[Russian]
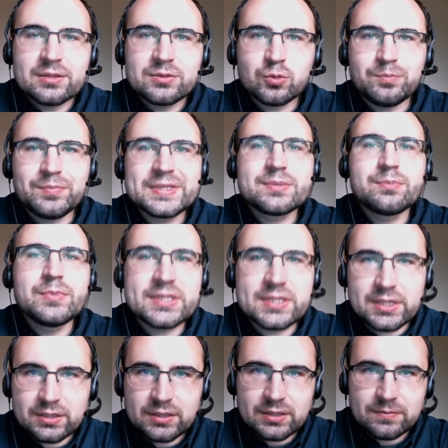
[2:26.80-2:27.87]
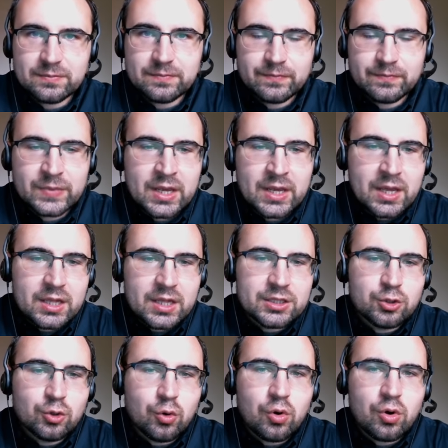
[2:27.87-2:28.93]
ну, бессмысленно.
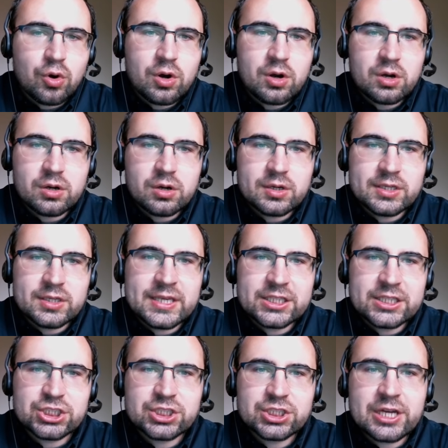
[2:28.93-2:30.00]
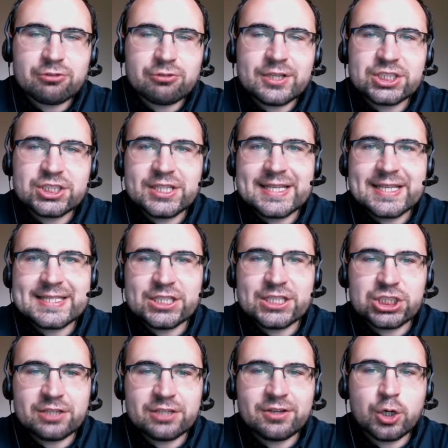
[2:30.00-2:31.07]
Но я считаю, даже если
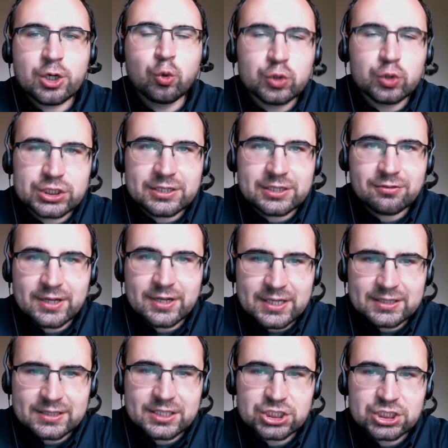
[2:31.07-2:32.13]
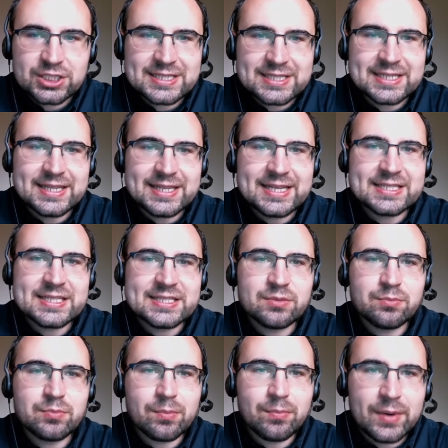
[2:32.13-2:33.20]
человек хуже говорит, даже если есть эти
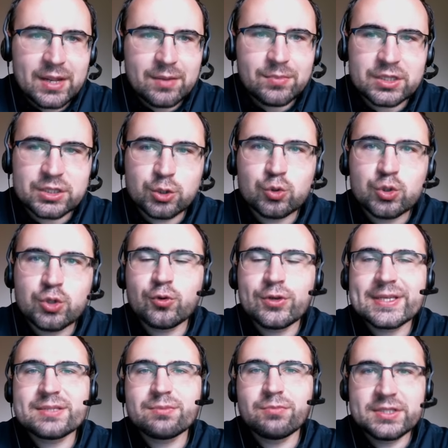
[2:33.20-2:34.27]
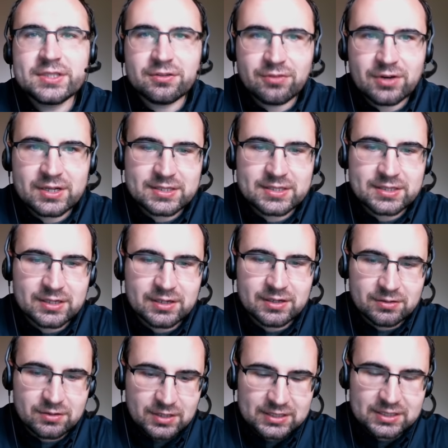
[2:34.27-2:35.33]
проблемы, но у него есть
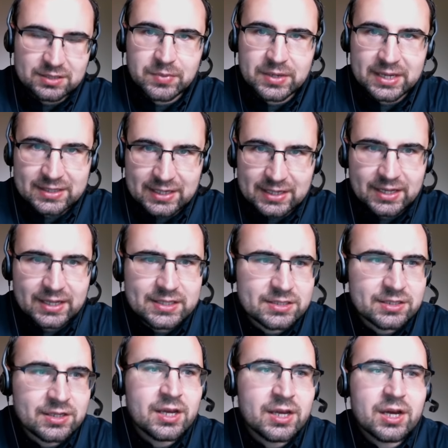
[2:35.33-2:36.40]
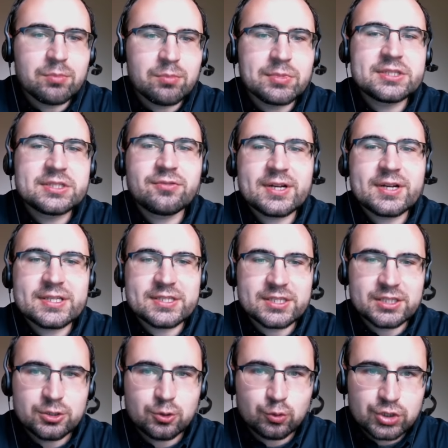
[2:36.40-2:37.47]
мотивация это преодолеть,
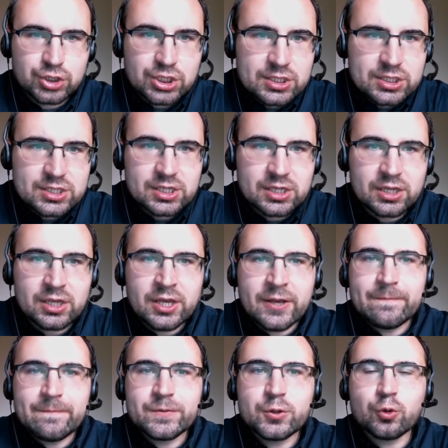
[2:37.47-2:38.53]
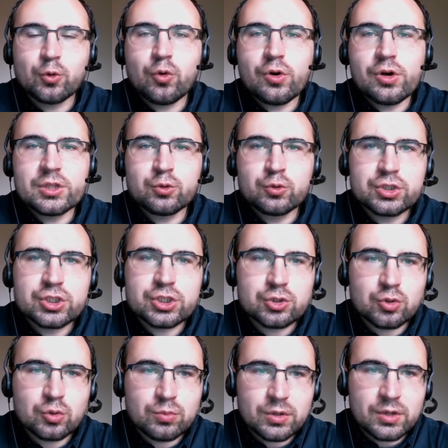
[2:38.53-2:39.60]
мотивация научиться, то нужно,
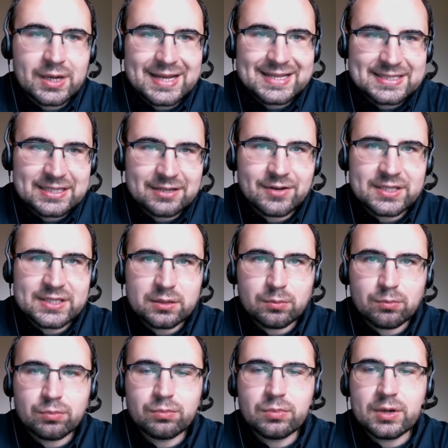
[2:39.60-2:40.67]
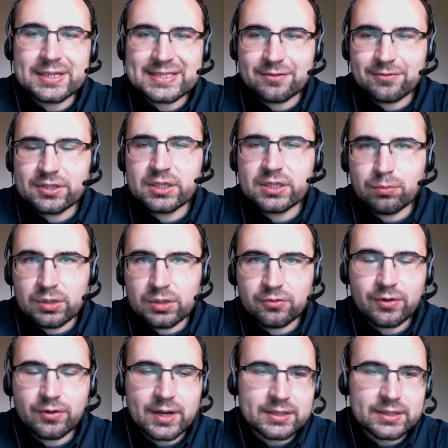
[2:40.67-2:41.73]
чтобы основатель, основатель был
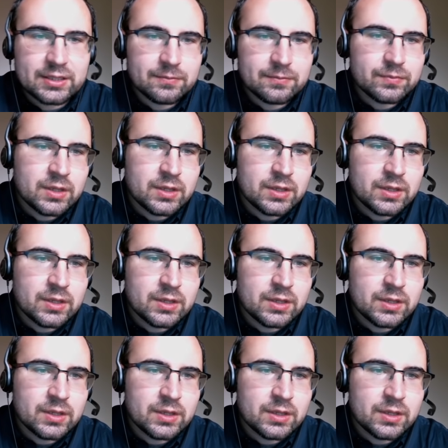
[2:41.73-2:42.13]
в кадре.